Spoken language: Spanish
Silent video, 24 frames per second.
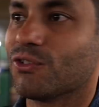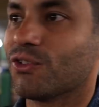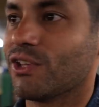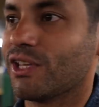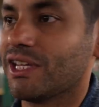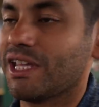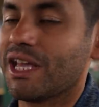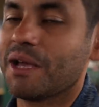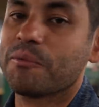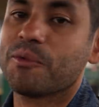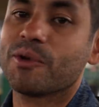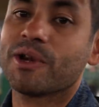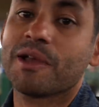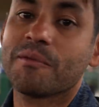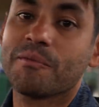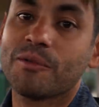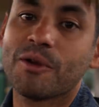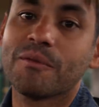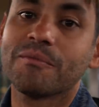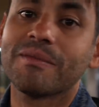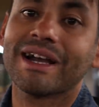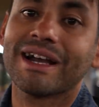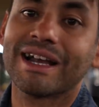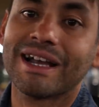sería, por
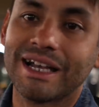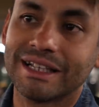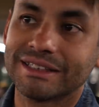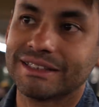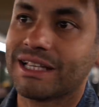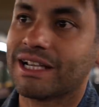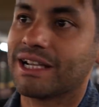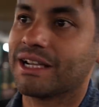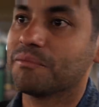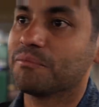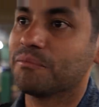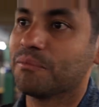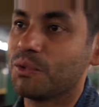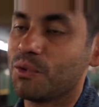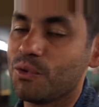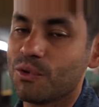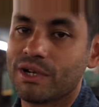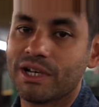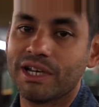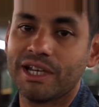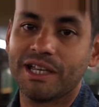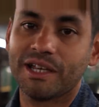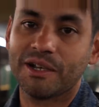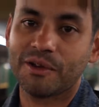ejemplo, Manhattan,
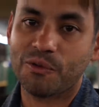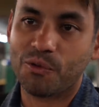Brooklyn,